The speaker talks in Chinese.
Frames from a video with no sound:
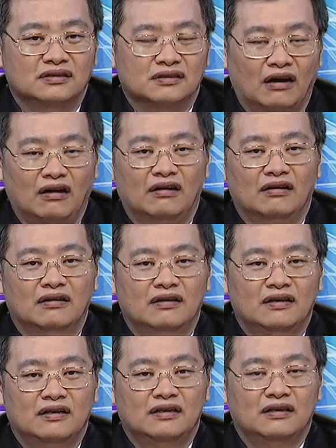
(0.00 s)
好，
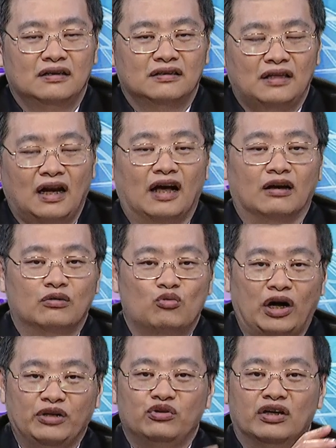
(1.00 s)
当然
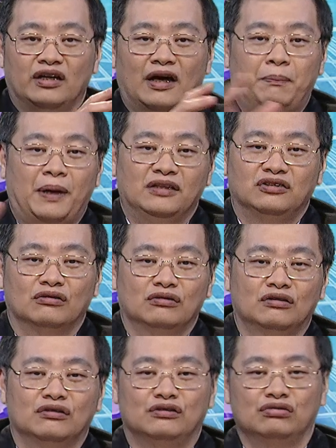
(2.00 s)
官员呐，盘中
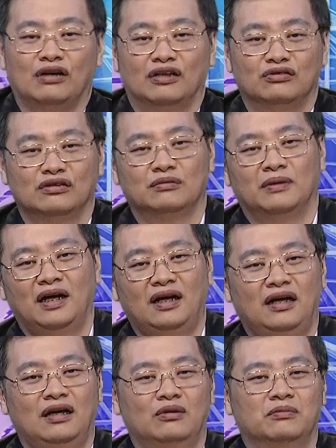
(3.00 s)
都有出来说什么
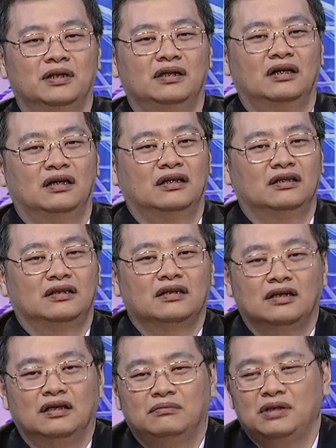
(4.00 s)
啊，我们哦那
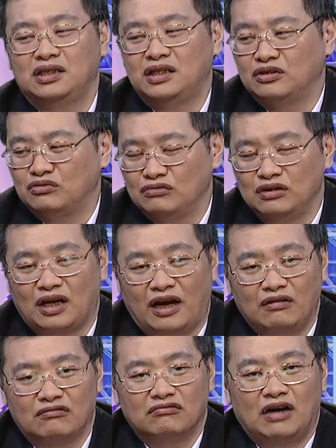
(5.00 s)
个密切注意
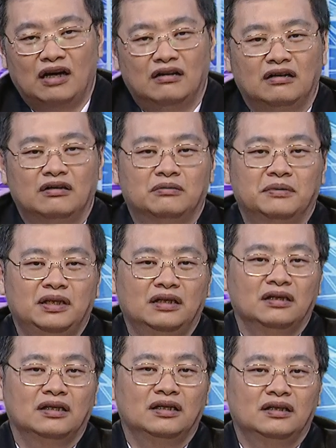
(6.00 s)
台股啊，哈，我们
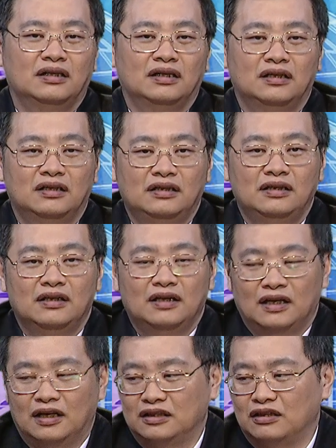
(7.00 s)
那个呃
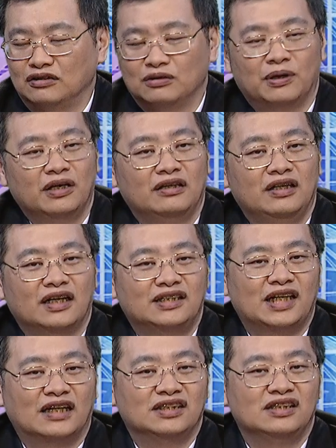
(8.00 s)
呃投资朋友你要
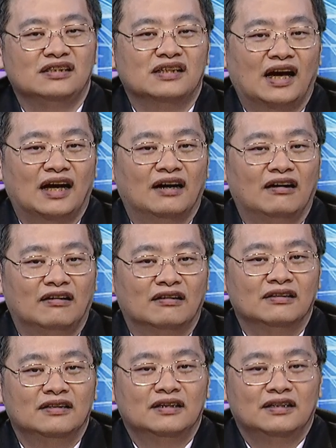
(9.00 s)
相信呐，
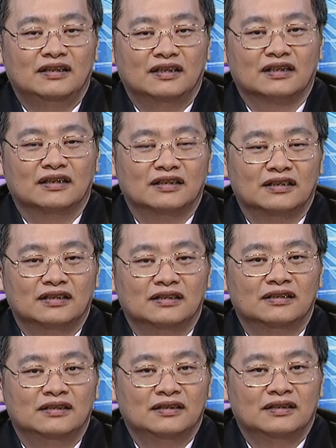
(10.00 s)
哈，那
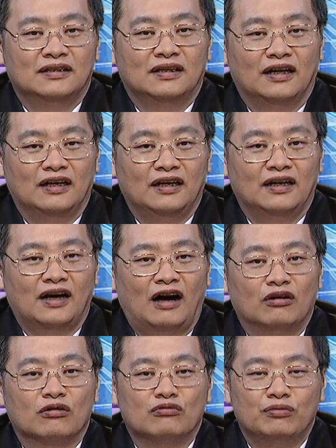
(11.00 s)
个哎
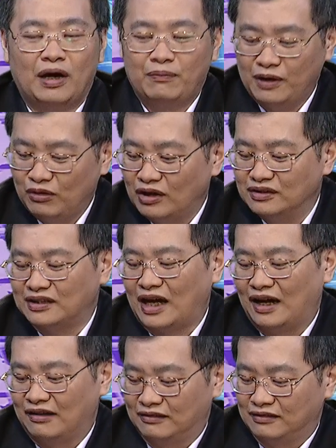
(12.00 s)
好的股票不要乱
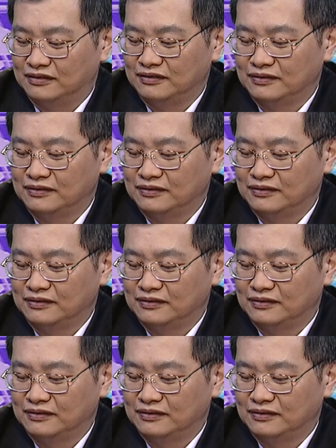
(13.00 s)
杀，哦，